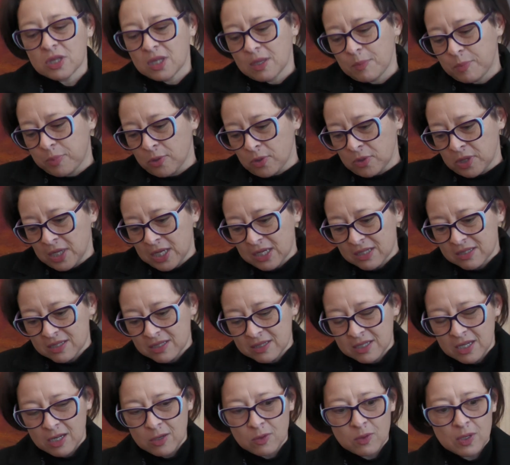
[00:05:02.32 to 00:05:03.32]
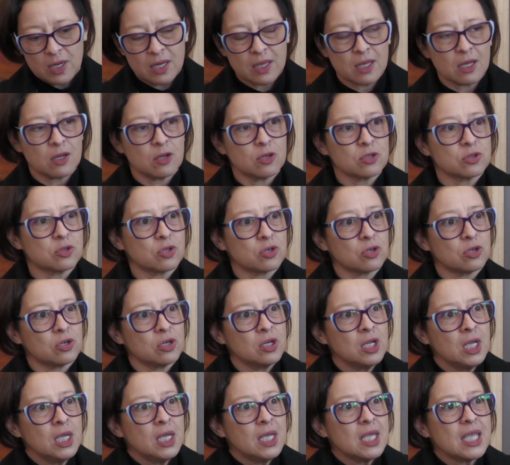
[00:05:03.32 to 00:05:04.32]
este ponerse en el lugar del otro
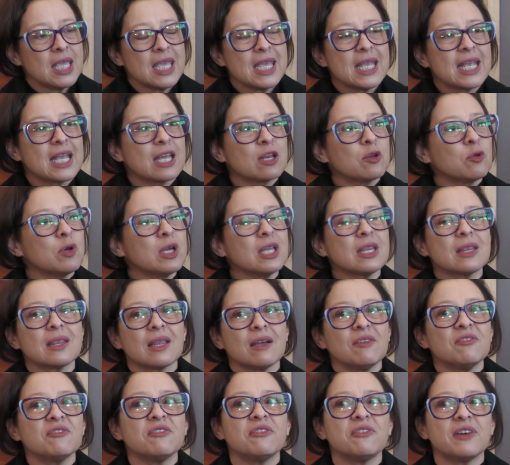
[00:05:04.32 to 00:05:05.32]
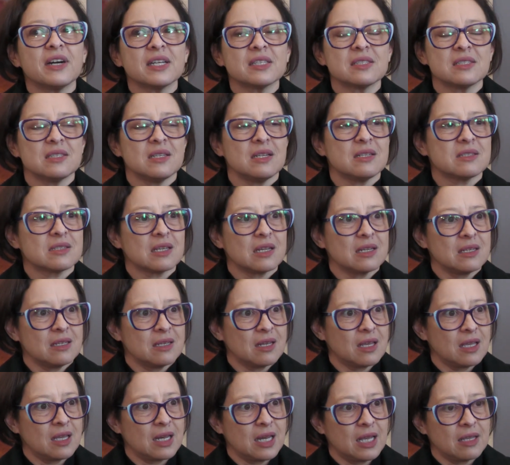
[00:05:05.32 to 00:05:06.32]
y que no es tan fácil
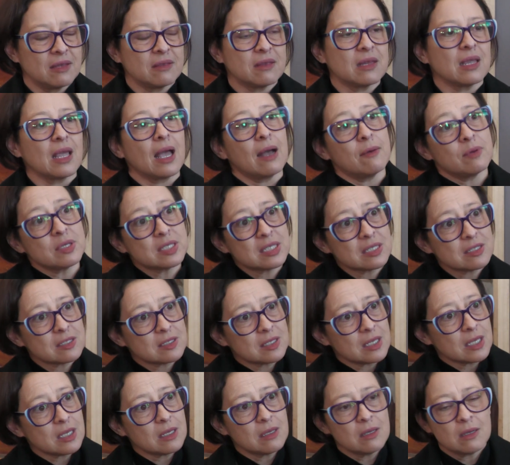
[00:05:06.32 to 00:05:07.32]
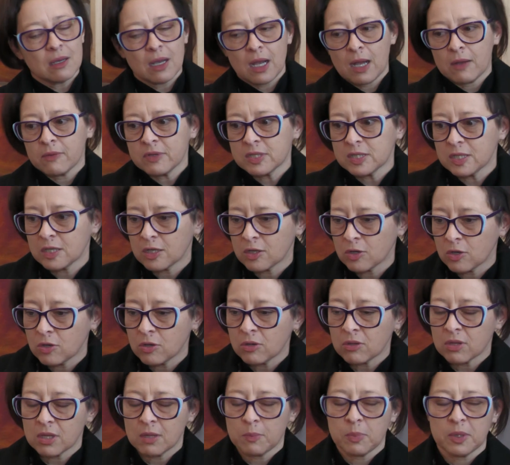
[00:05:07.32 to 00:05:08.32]
salir adelante. A veces sí, a veces
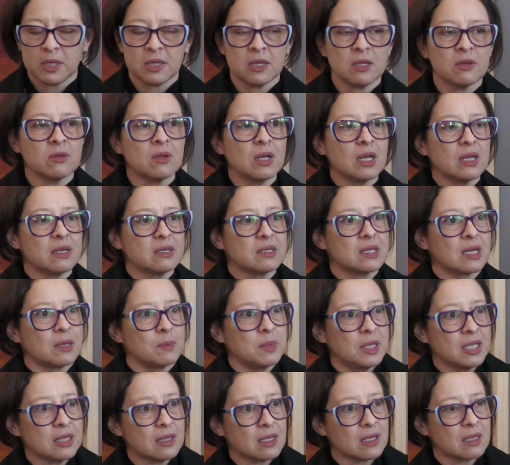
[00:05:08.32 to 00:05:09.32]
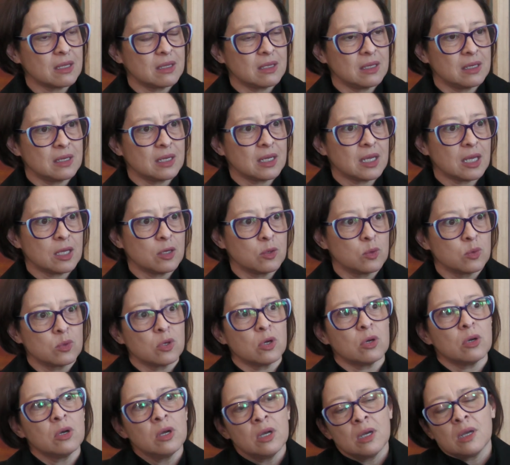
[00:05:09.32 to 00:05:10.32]
no, dependiendo de la herramienta que tiene cada
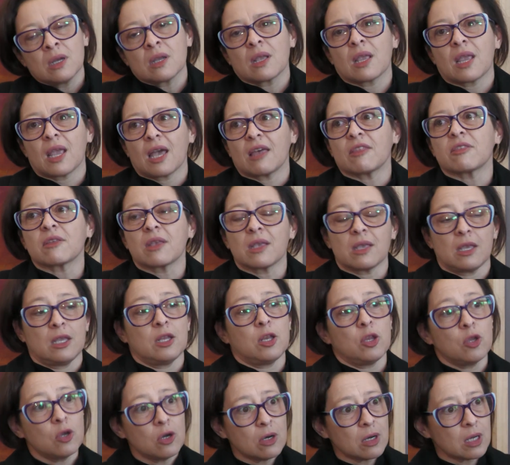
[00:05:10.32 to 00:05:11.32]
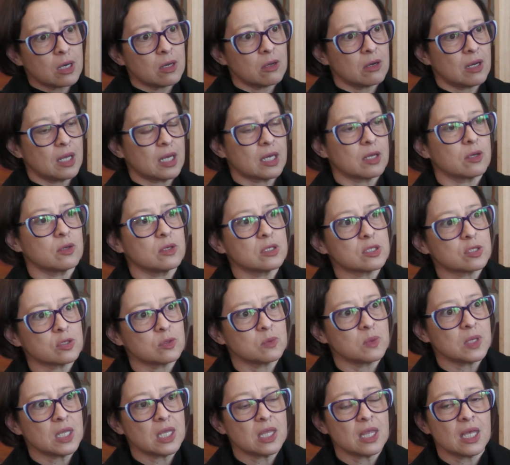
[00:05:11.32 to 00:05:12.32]
uno que adquirió a lo largo de
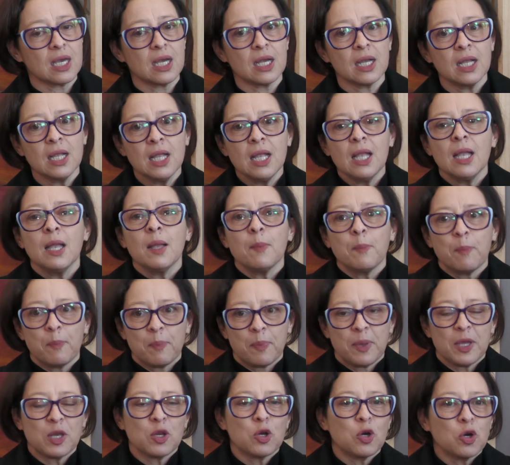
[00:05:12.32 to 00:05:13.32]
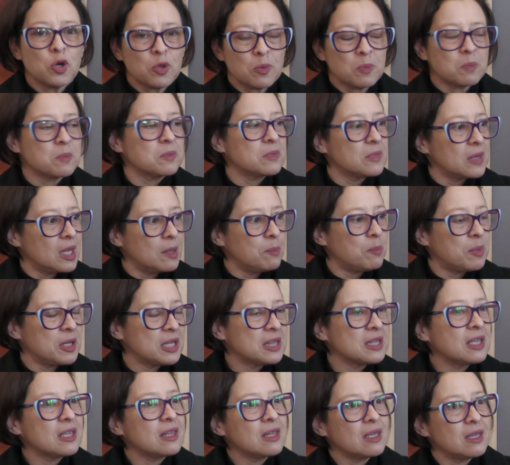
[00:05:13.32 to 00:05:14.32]
su vida, pero
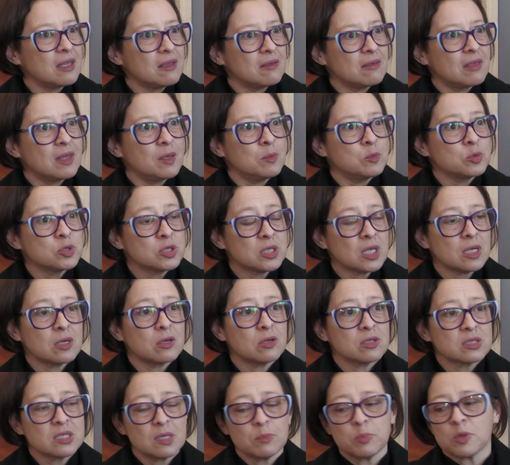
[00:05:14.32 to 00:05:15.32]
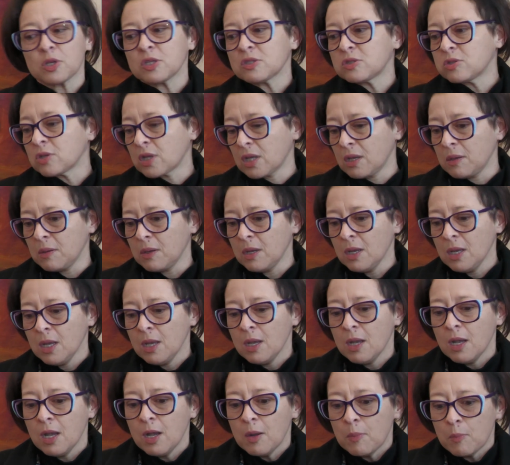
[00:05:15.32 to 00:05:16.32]
depende de muchas cosas y por eso que
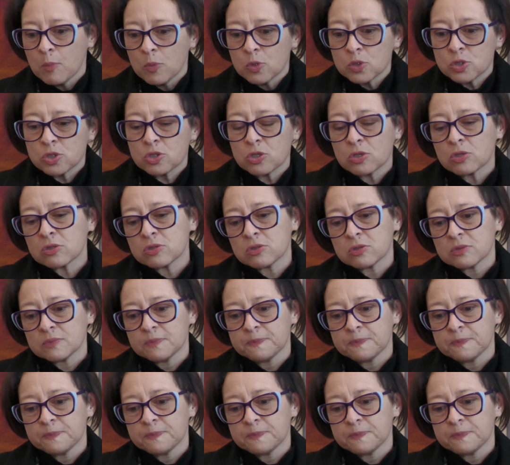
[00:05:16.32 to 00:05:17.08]
Muchos